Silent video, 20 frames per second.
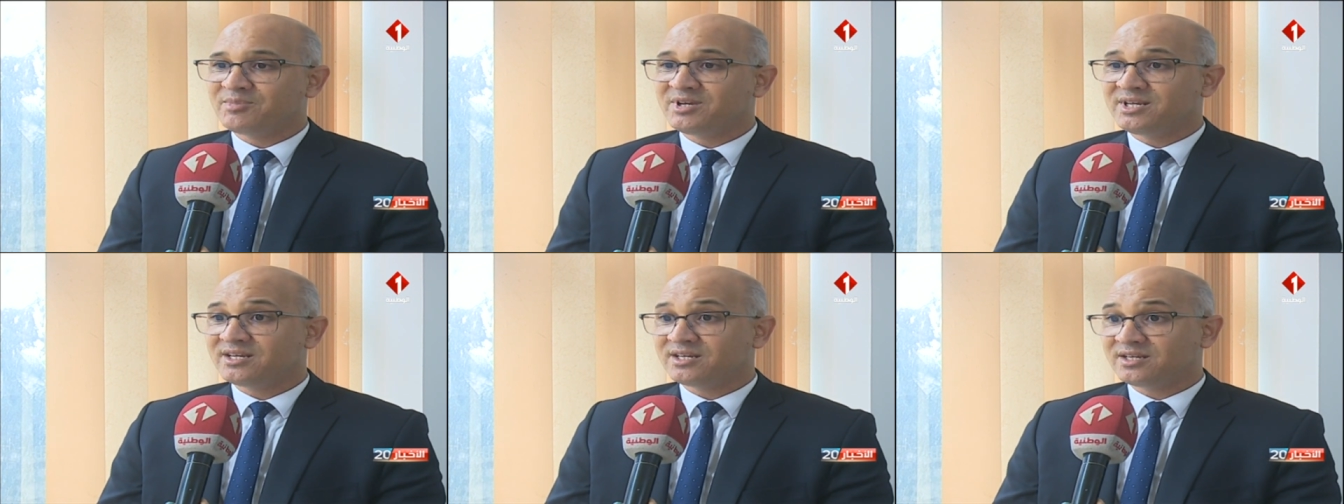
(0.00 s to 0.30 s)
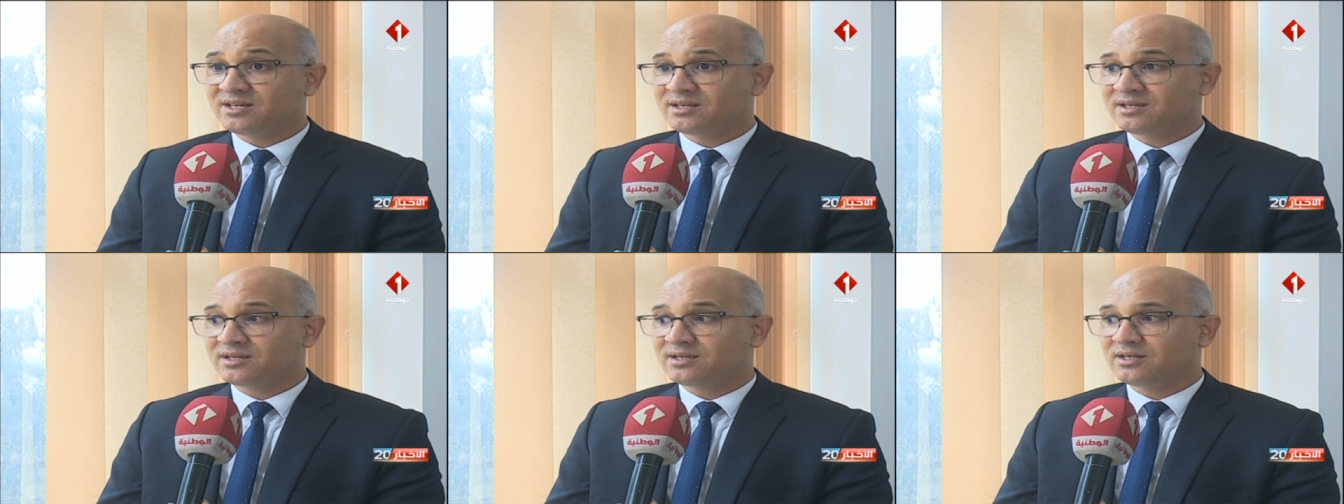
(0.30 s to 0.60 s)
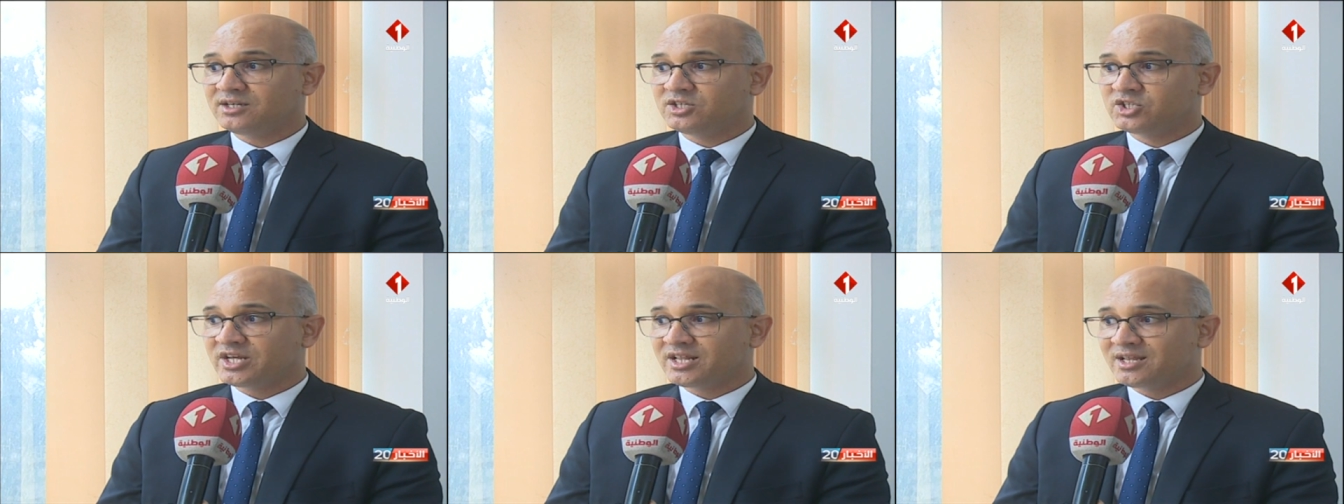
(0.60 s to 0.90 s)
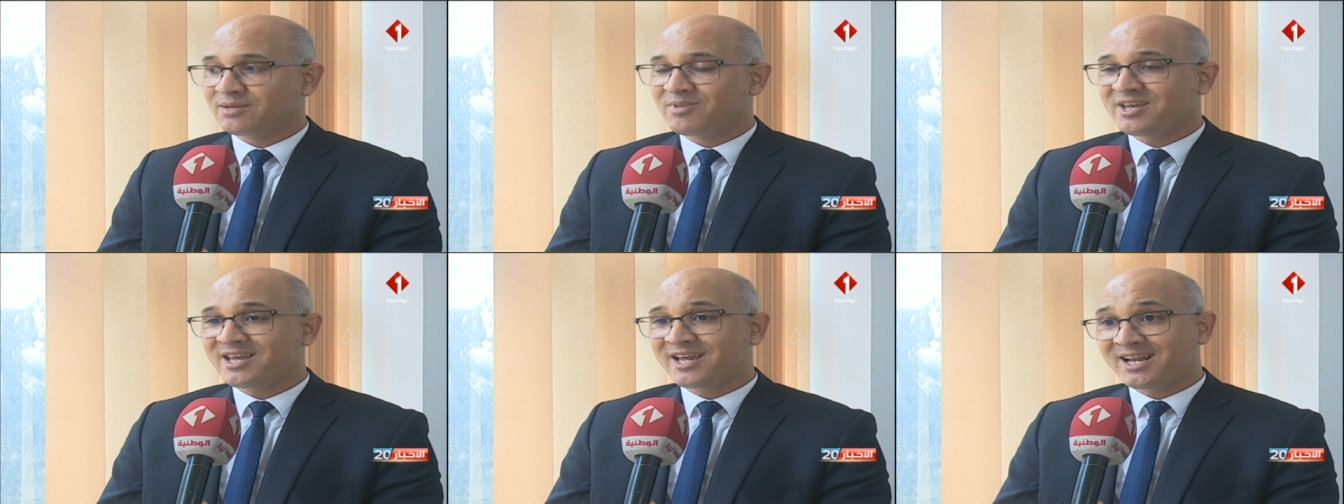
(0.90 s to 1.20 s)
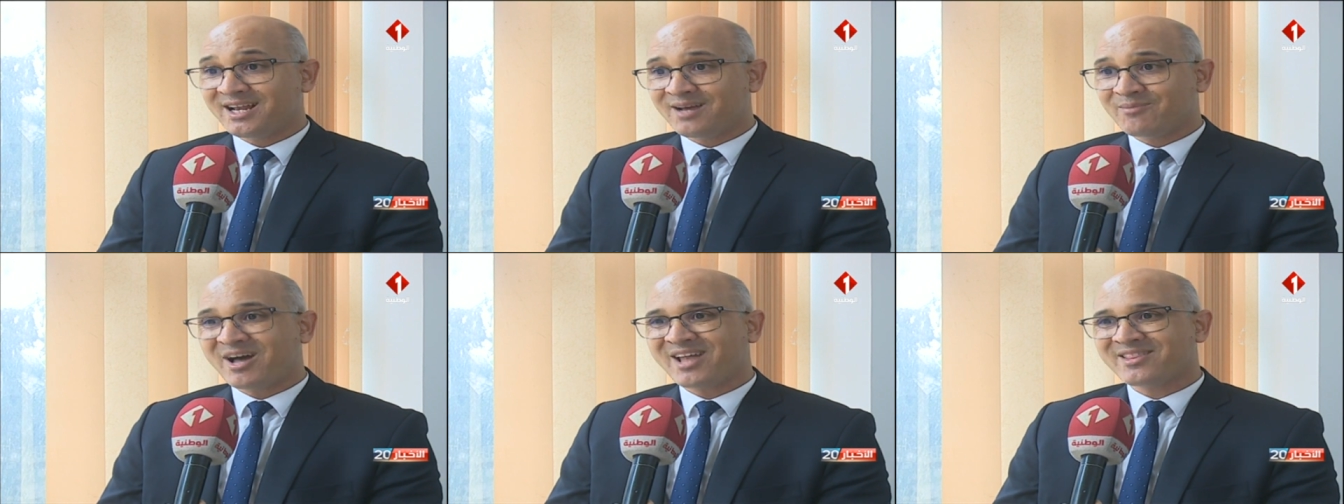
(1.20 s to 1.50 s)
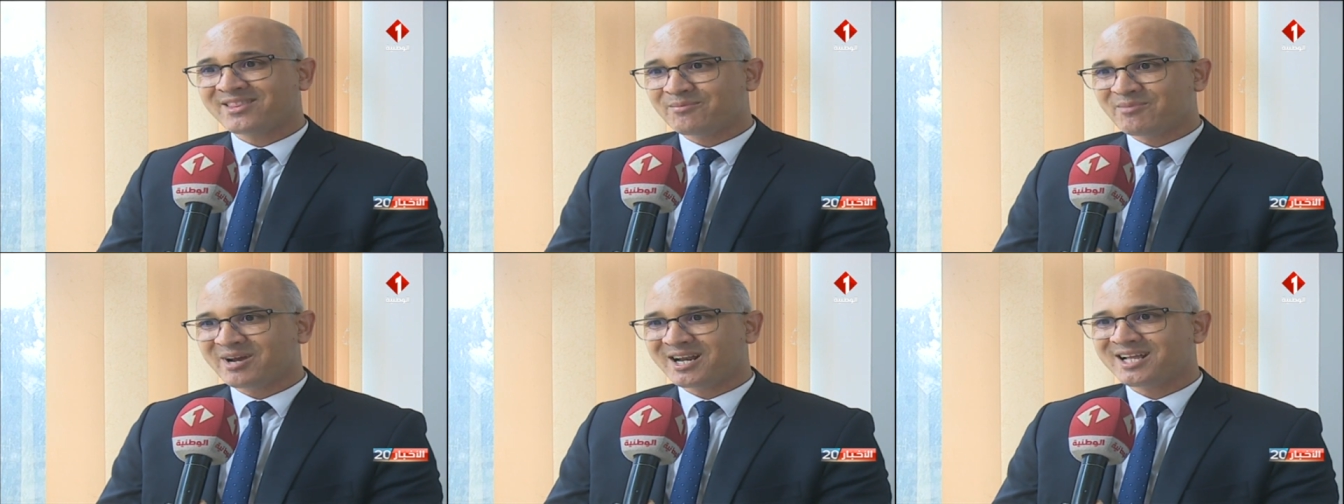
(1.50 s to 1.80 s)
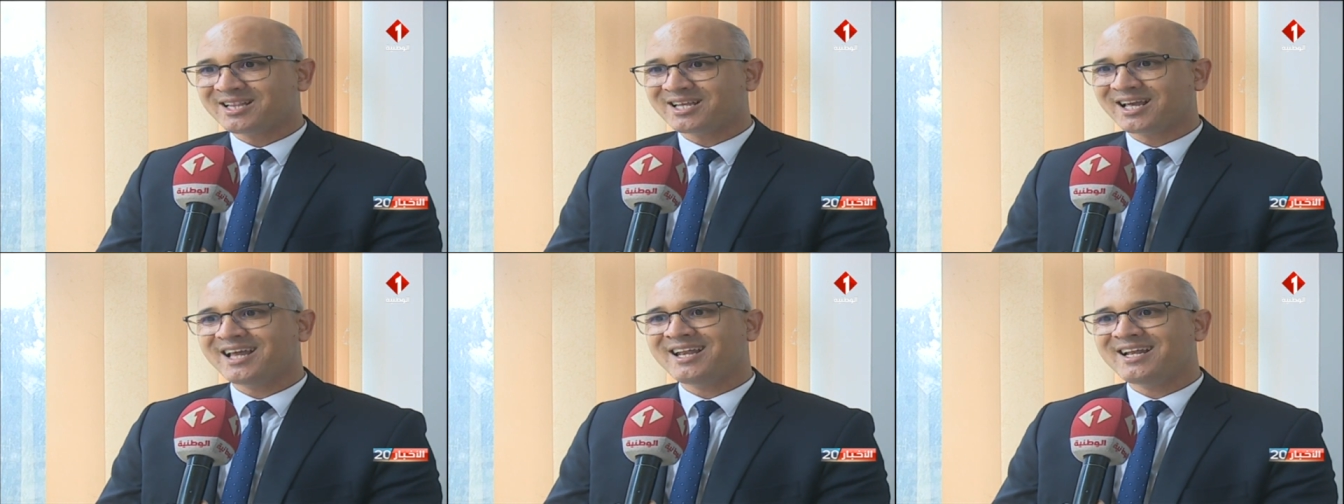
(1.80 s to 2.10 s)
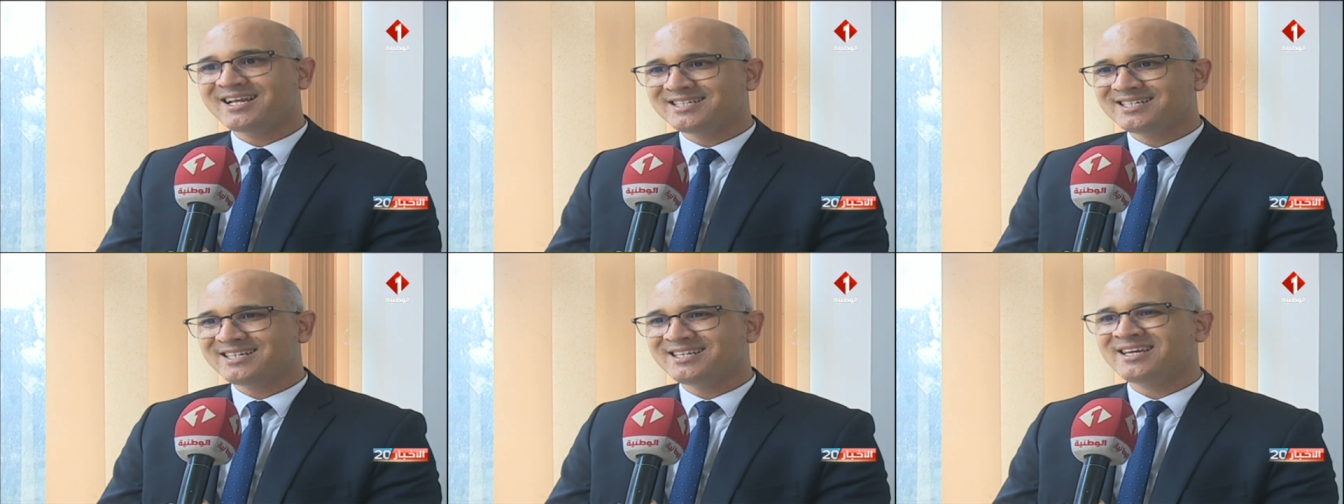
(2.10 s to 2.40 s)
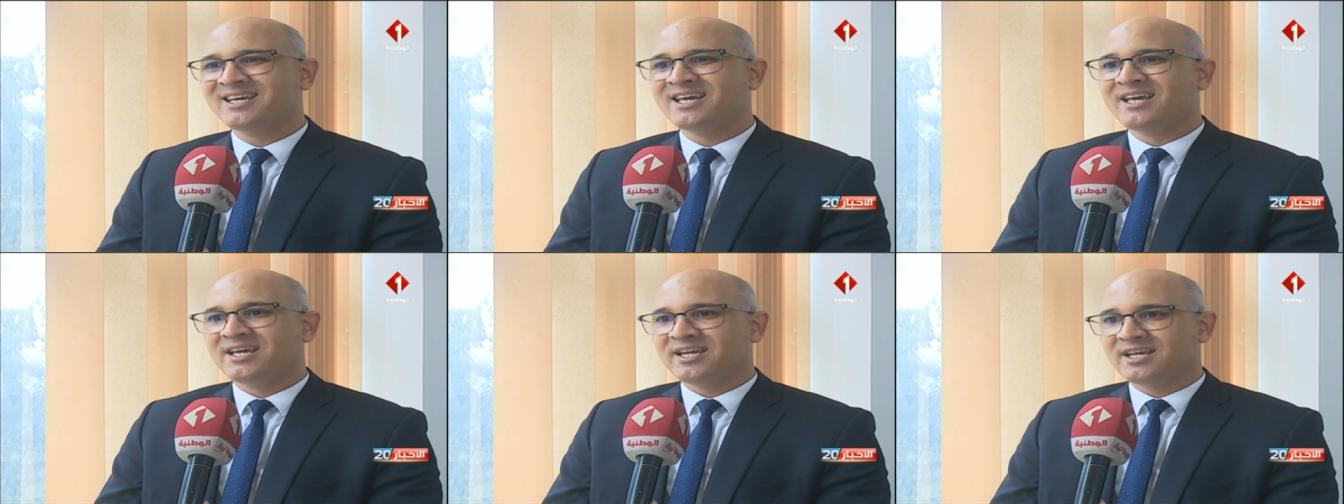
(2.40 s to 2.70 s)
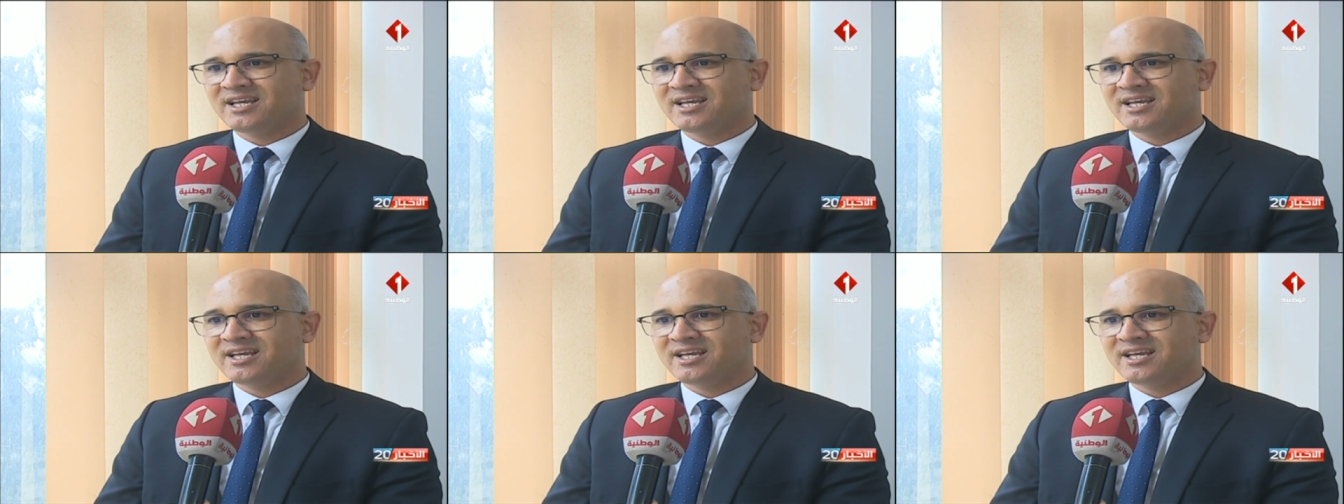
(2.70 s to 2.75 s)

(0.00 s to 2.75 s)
بالجاذبية إلى بعض المناطق التي